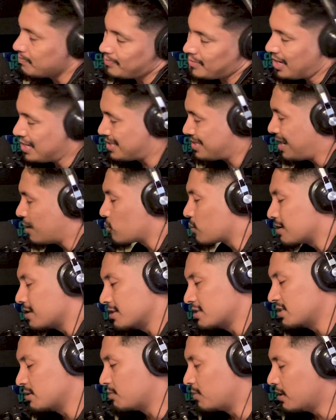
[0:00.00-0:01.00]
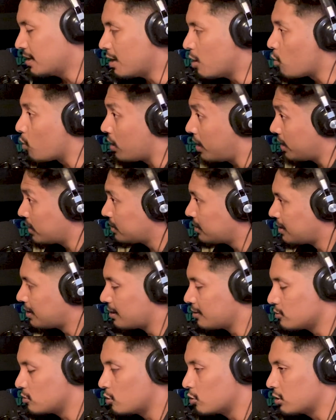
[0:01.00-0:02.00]
ya sea una disciplina o un arte,
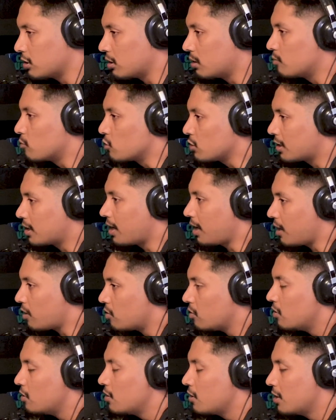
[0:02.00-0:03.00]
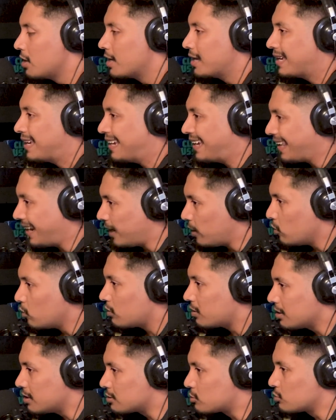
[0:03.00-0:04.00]
que no lo tengo muy claro,
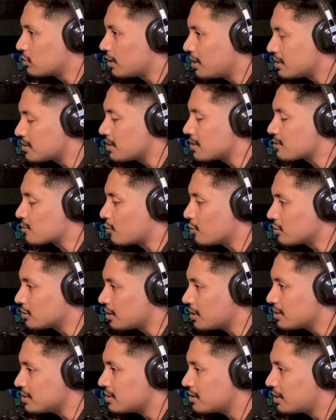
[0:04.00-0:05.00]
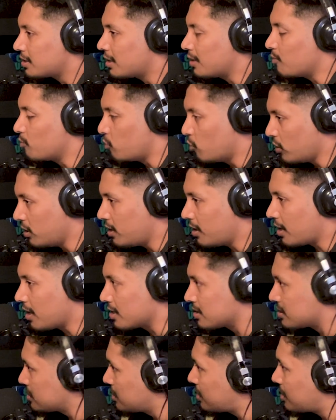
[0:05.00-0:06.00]
creo que es una de esas cosas que pueden
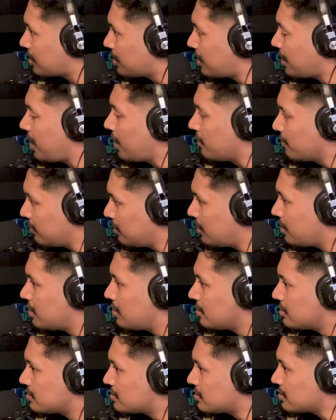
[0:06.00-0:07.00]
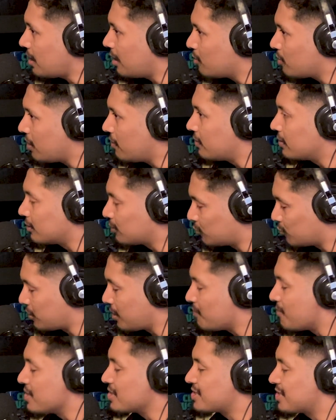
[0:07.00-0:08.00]
hacer que la vida sea una
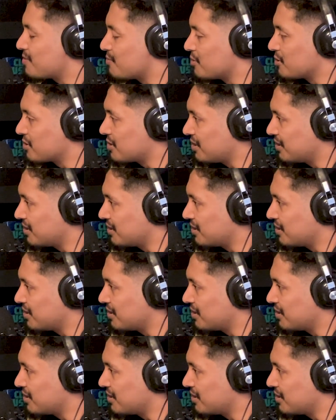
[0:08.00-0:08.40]
aventura más hermosa.